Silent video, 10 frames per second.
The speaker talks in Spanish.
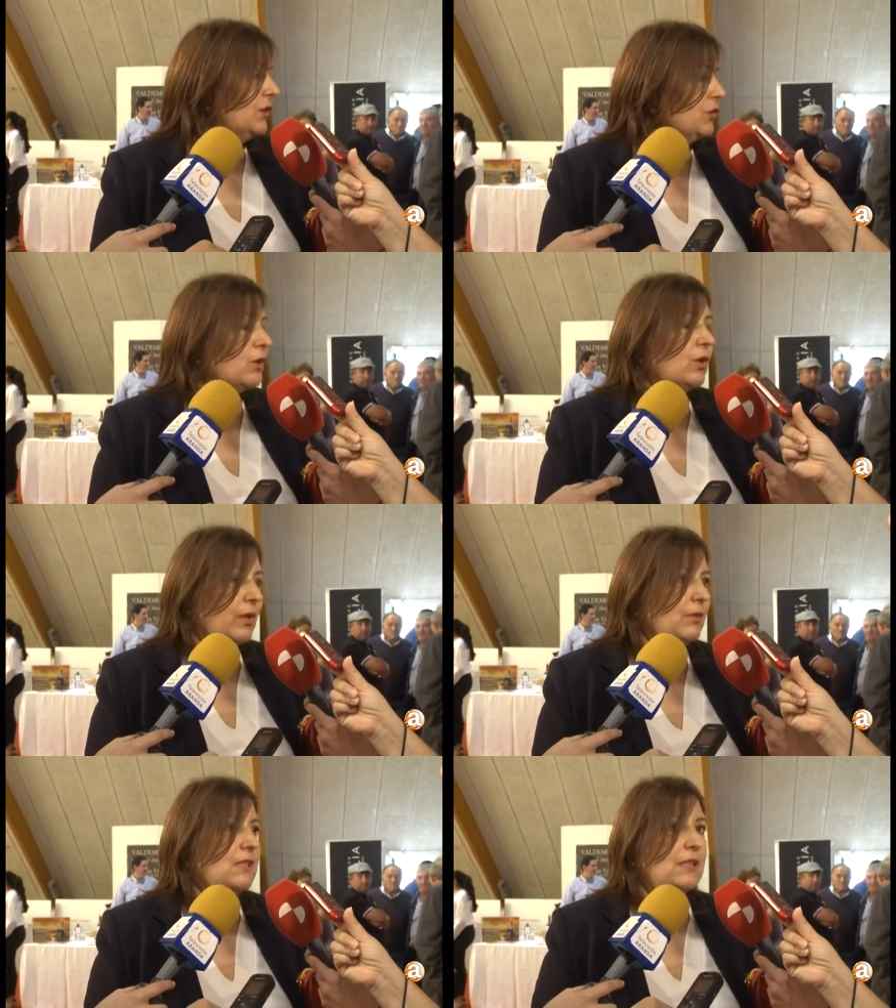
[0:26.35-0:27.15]
yo creo
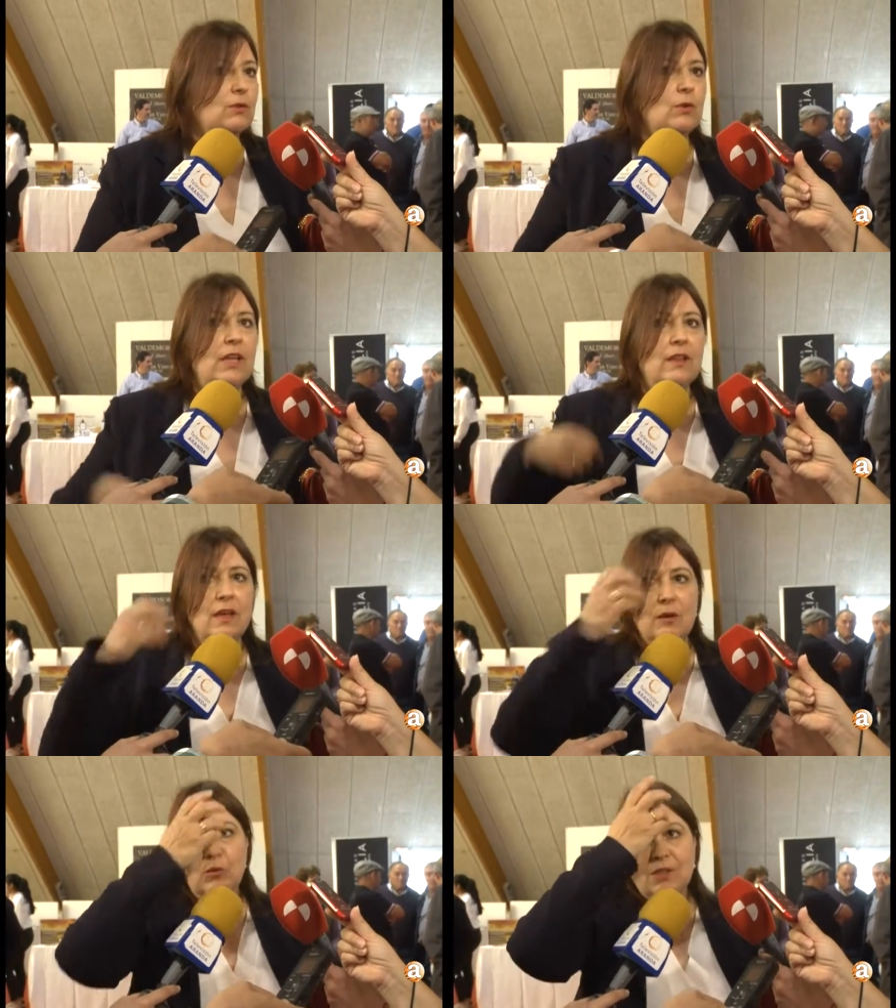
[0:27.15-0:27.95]
que va a ser una
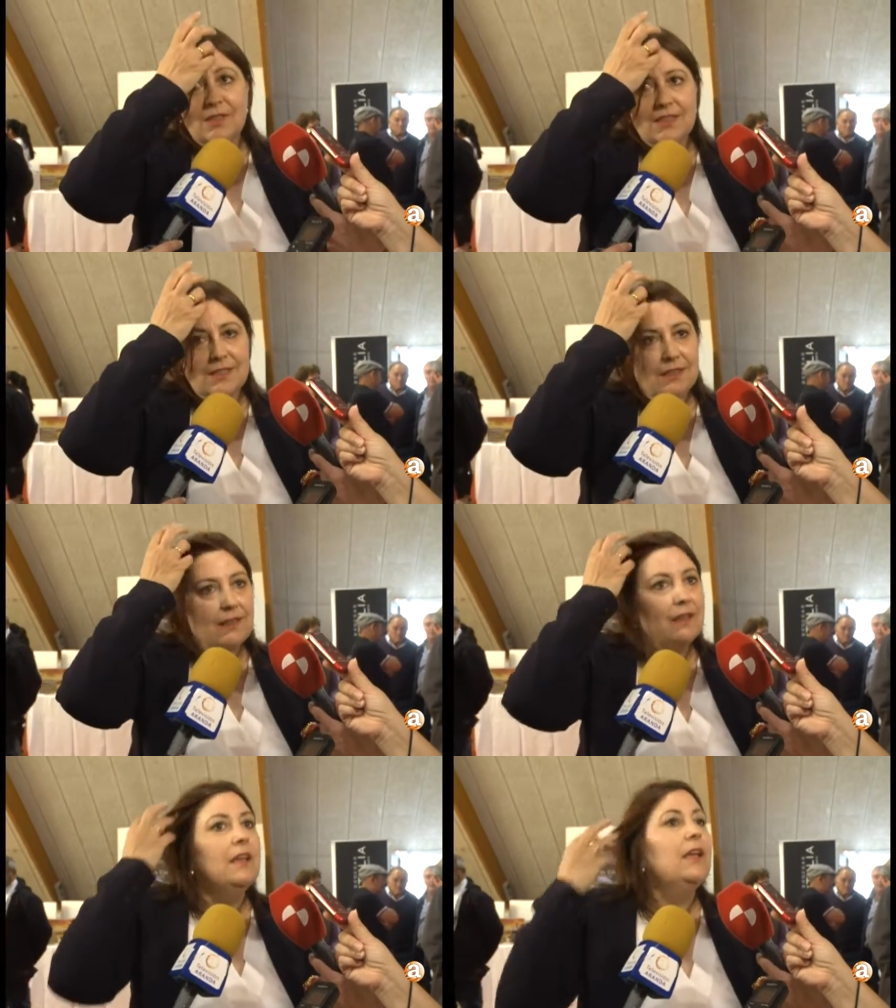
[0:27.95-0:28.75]
idea muy
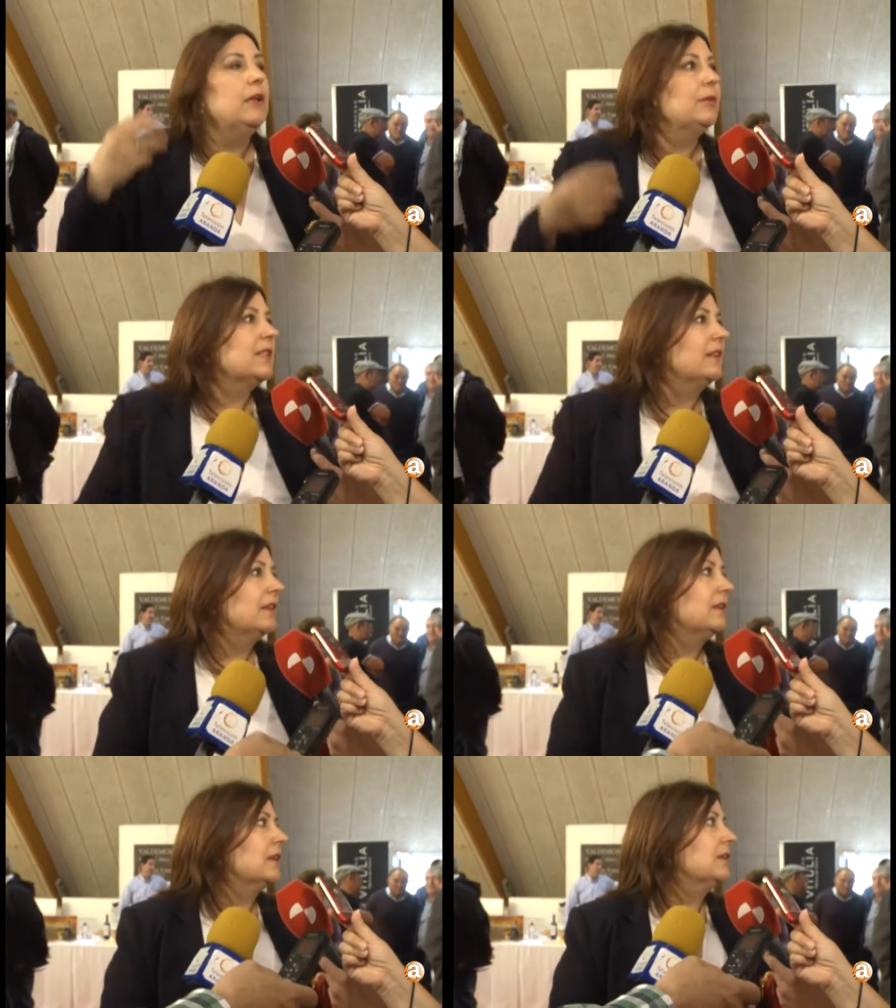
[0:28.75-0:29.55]
interesante y bastante
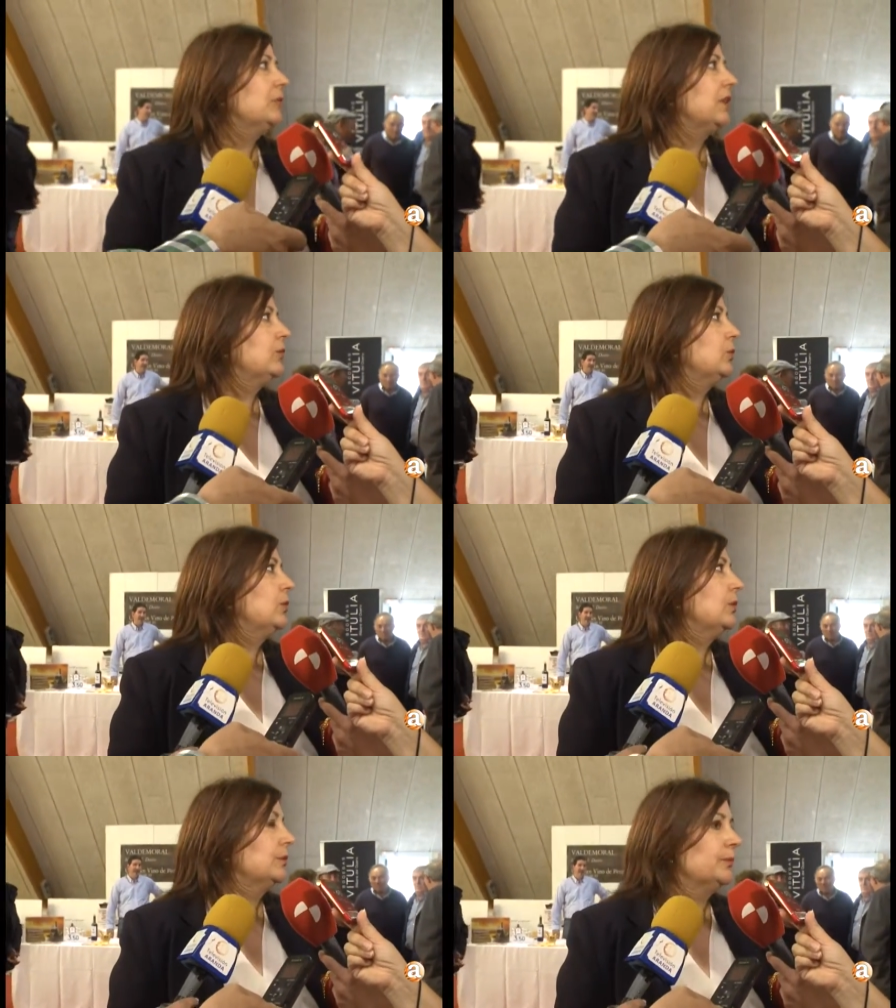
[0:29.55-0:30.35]
atractiva de futuro.